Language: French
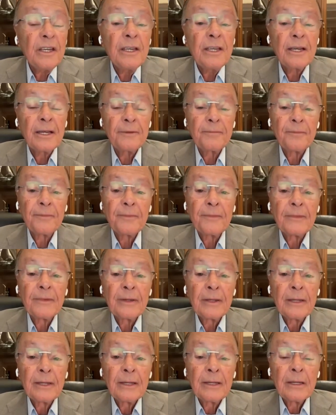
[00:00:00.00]
de la manière dont
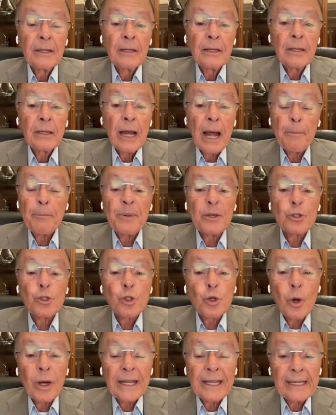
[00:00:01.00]
il entendait
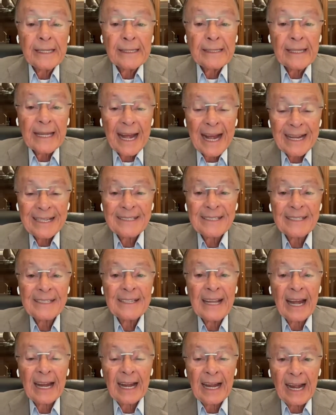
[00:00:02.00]
la
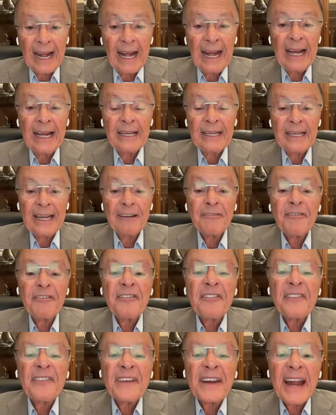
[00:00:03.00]
personne qui naît de la
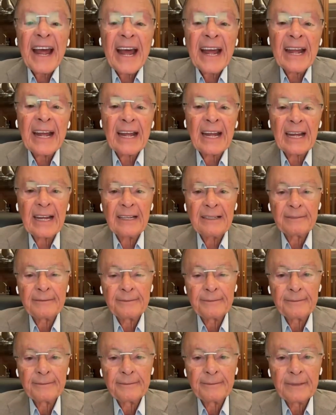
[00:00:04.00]
chair est
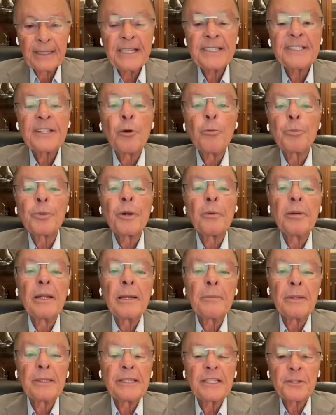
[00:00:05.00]
faible.
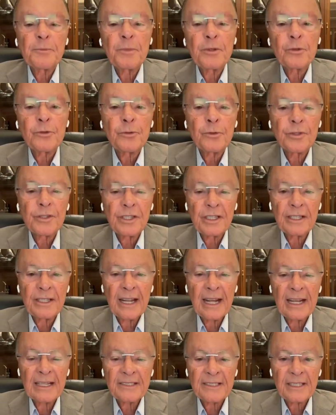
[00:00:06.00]
C'est le
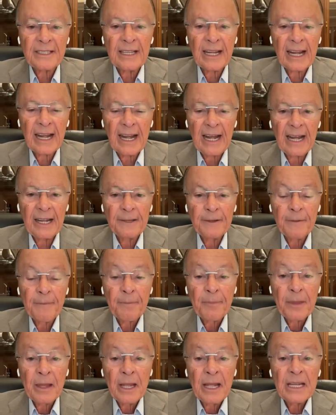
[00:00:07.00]
problème des personnes qui
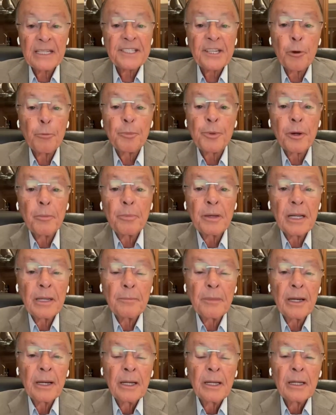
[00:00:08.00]
naissent de la chair.
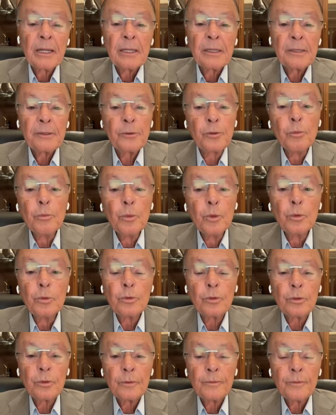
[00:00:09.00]
C'est le
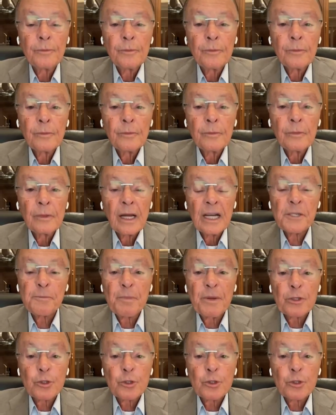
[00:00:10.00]
problème du monde.